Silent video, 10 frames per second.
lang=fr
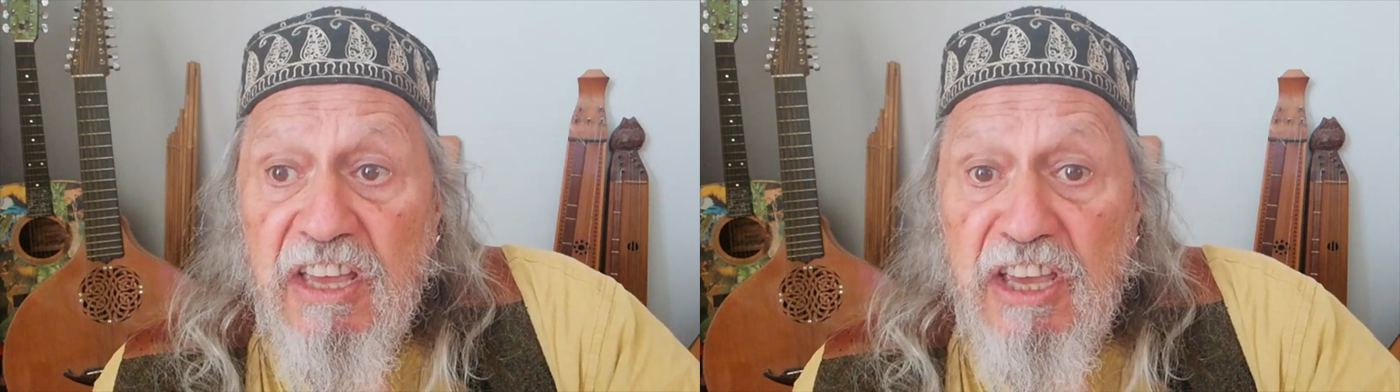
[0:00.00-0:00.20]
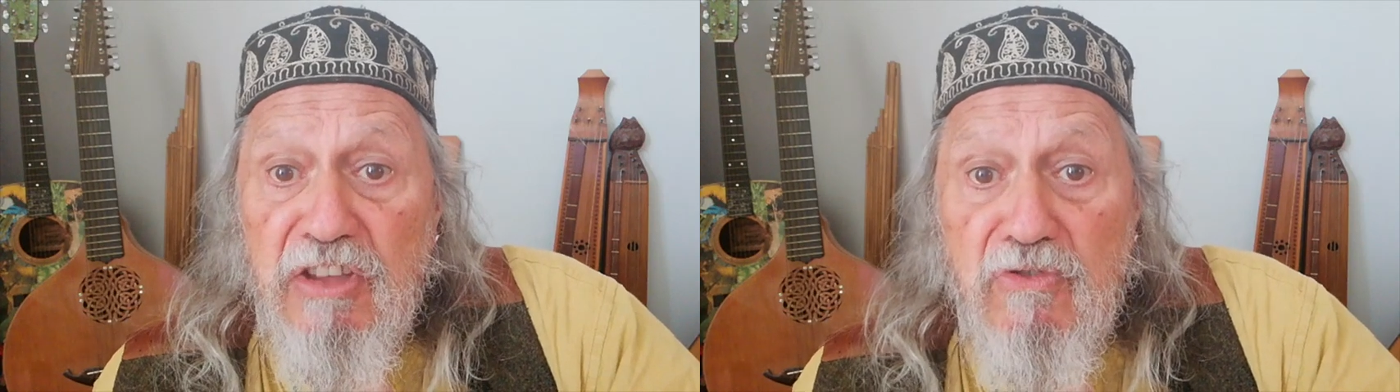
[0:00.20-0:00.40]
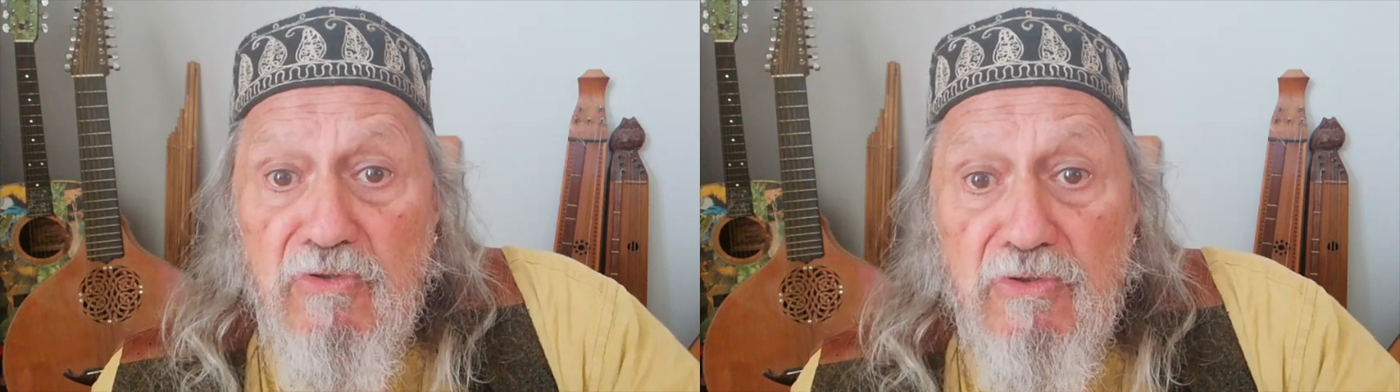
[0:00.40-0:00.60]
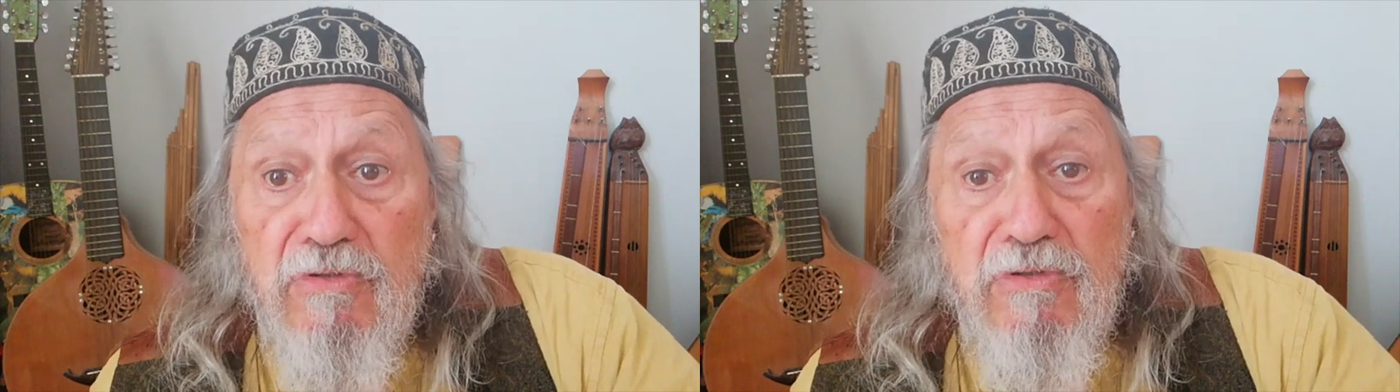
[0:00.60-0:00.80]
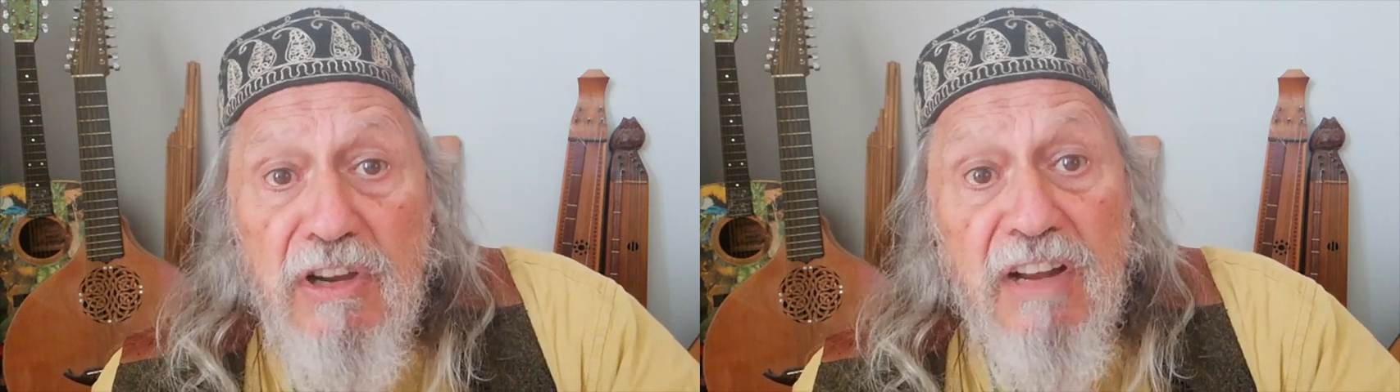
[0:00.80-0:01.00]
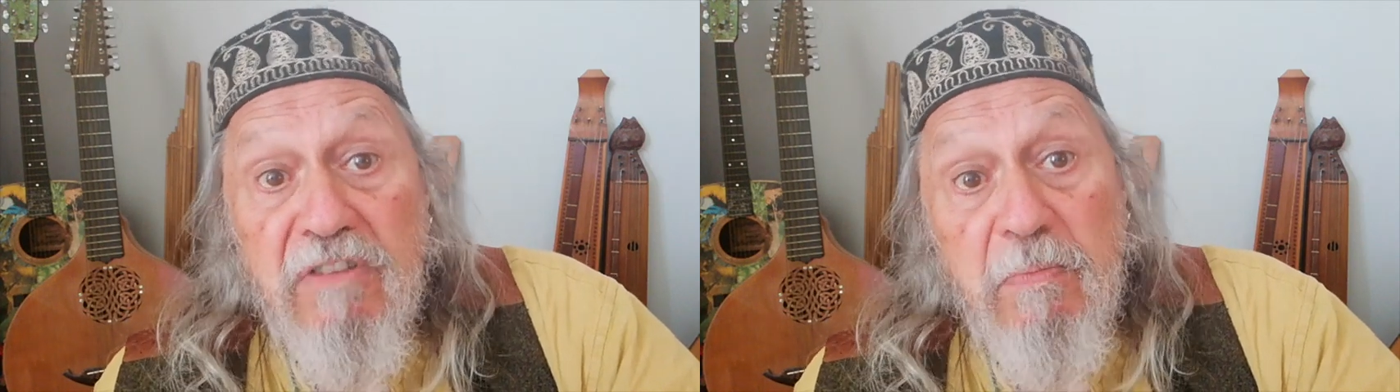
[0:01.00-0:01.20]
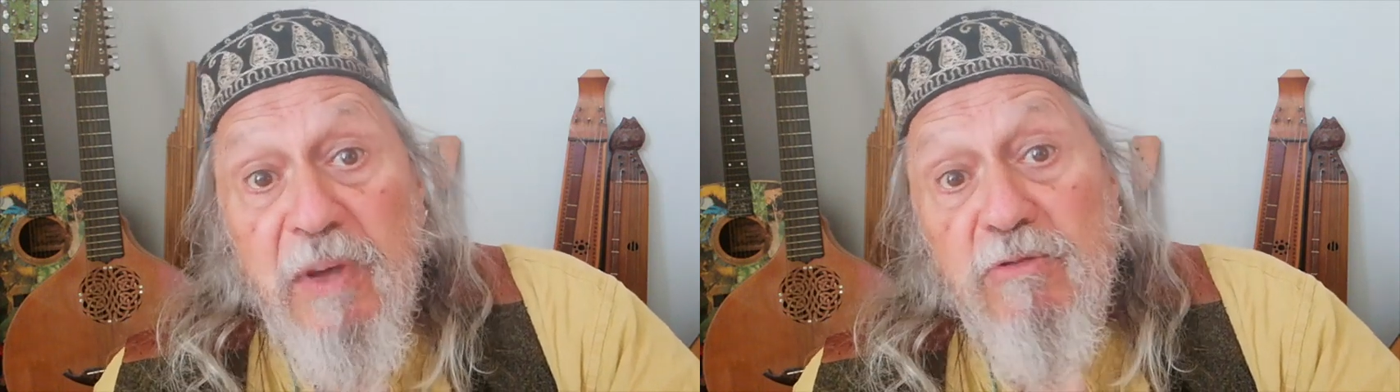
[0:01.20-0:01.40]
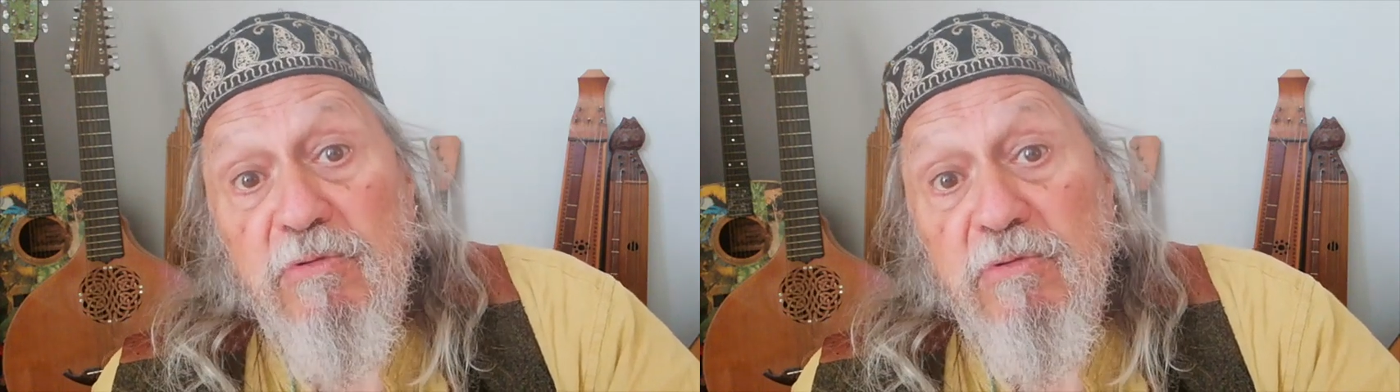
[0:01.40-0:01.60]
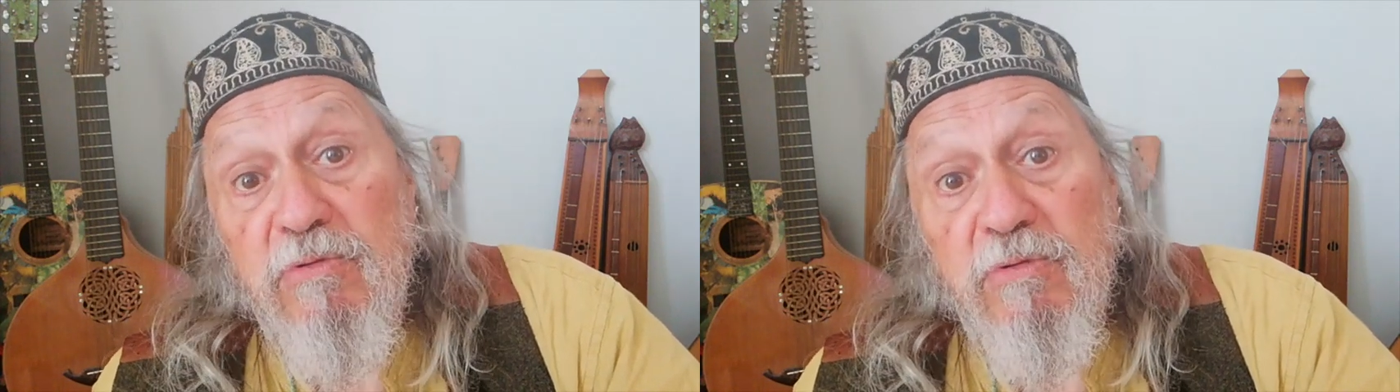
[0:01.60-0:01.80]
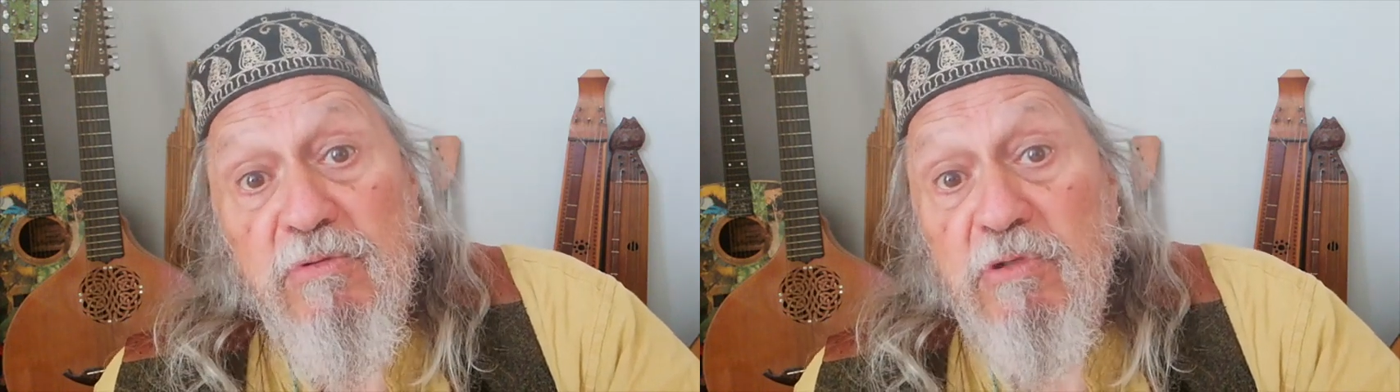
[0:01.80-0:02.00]
et, nu, il avait
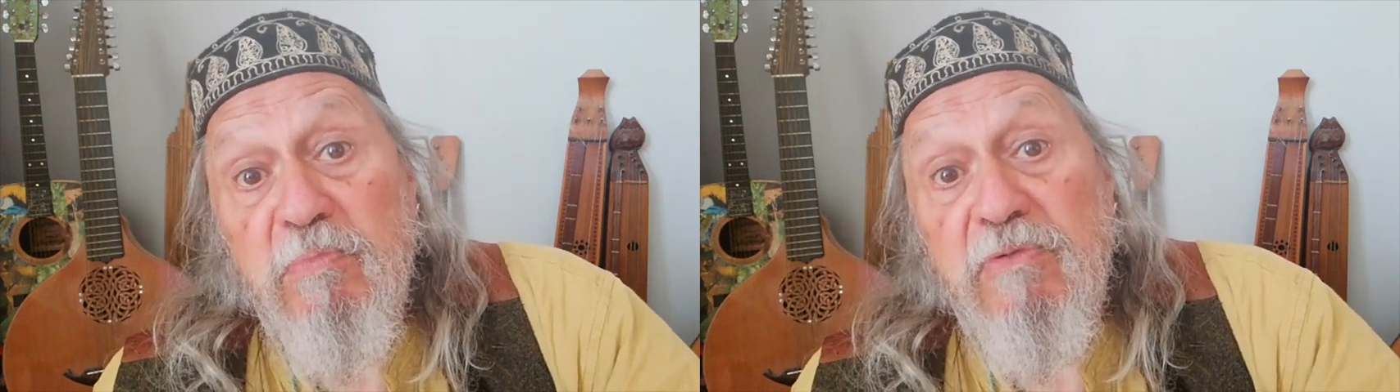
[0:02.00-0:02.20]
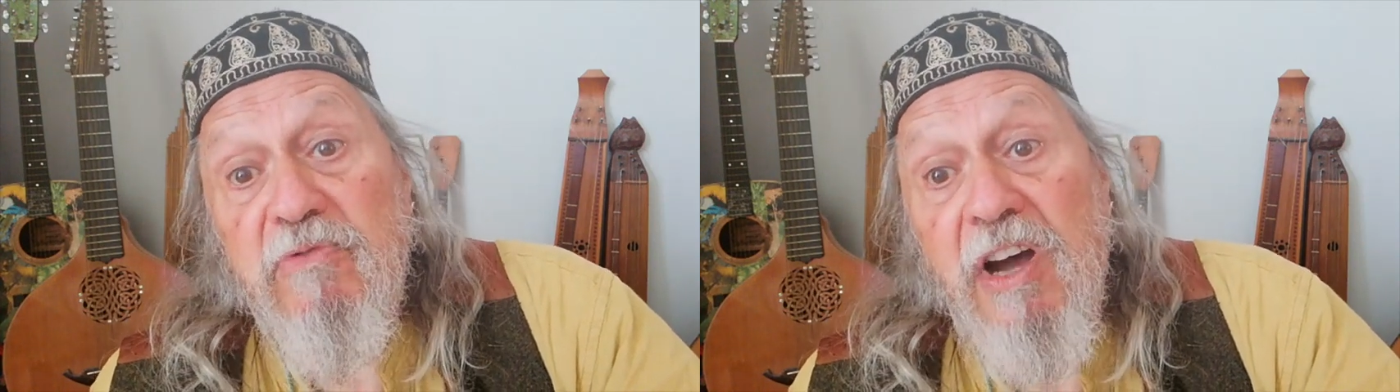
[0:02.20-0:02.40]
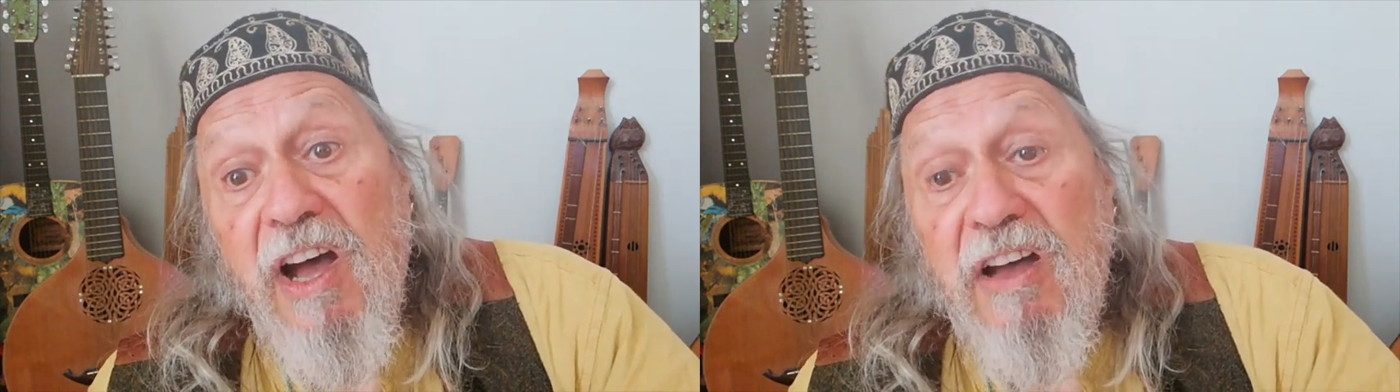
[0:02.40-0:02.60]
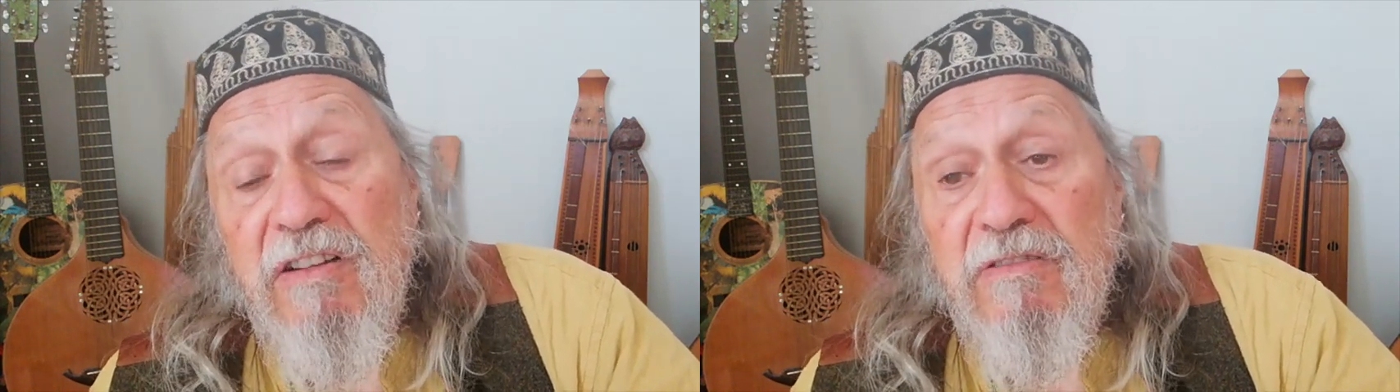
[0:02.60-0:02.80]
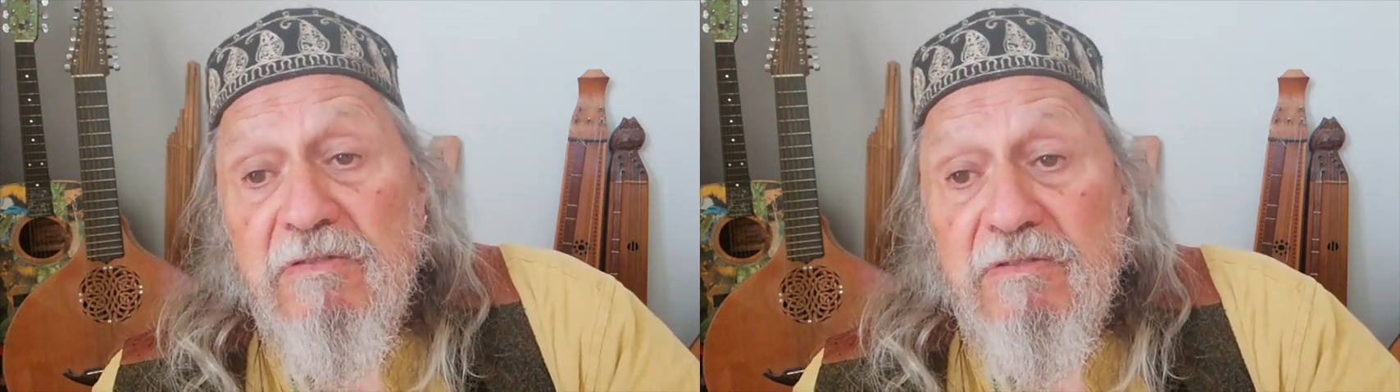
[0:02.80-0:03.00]
perdu son pouvoir.